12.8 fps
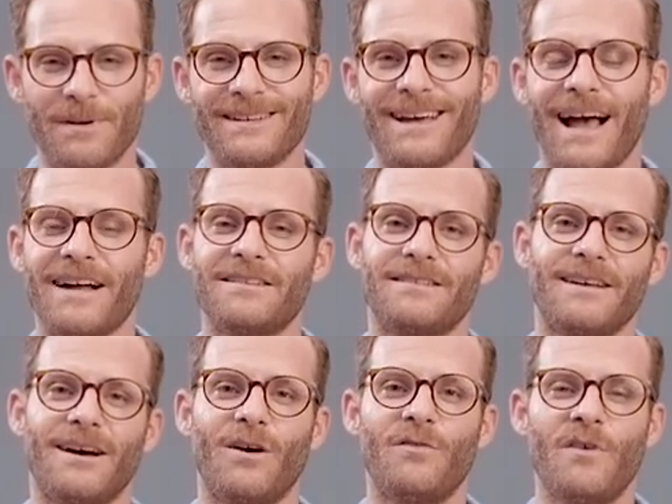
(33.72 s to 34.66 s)
Bitte
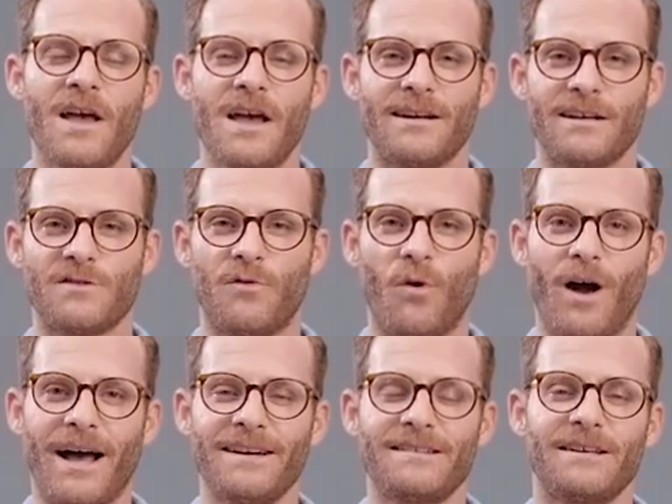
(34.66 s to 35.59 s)
achtet darauf, dass
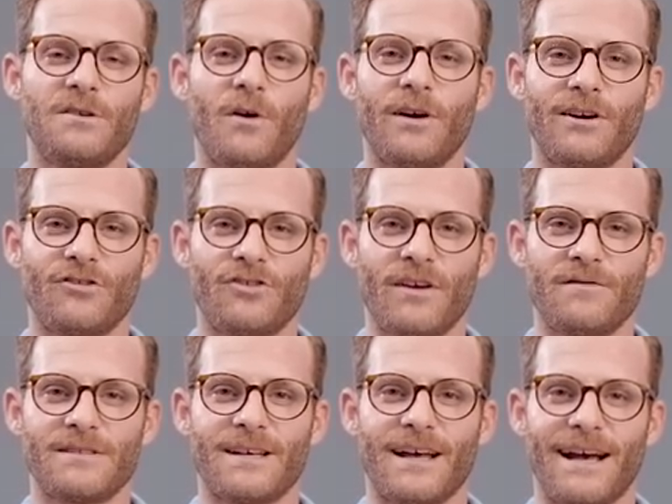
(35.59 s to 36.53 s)
vor Antritt eurer
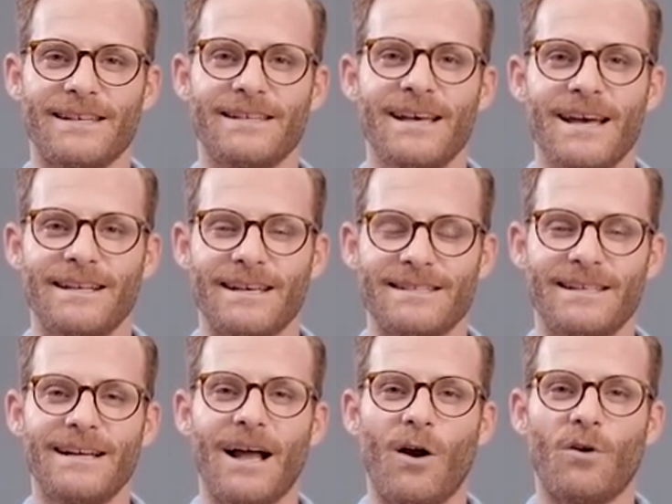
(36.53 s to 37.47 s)
Geschäftsreise das
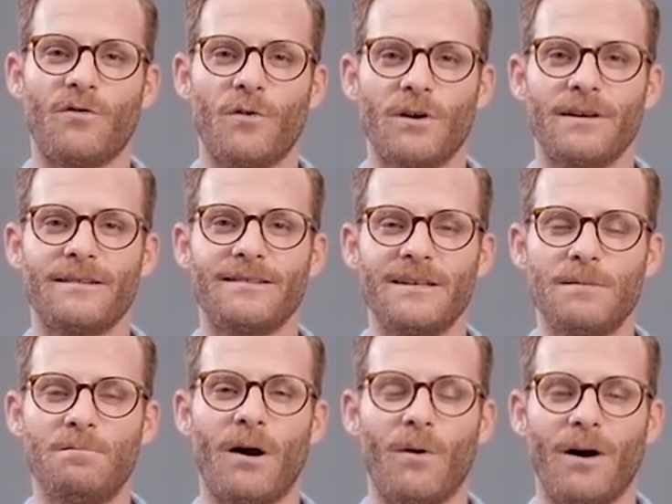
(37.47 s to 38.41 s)
Ding auch wirklich
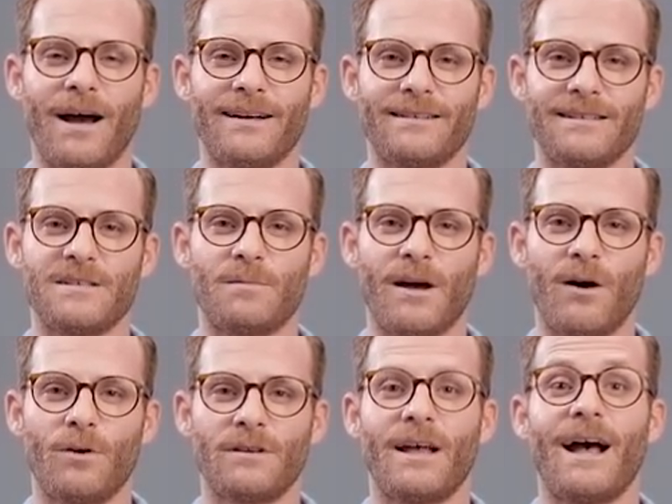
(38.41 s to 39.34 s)
die Power hat, die es
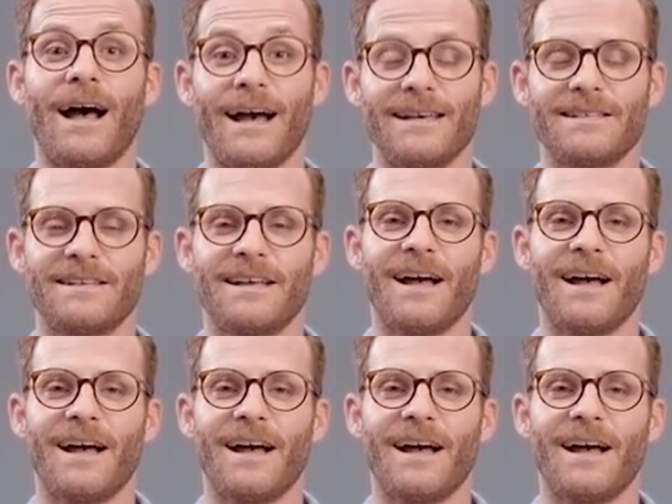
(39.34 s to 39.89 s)
braucht, heißt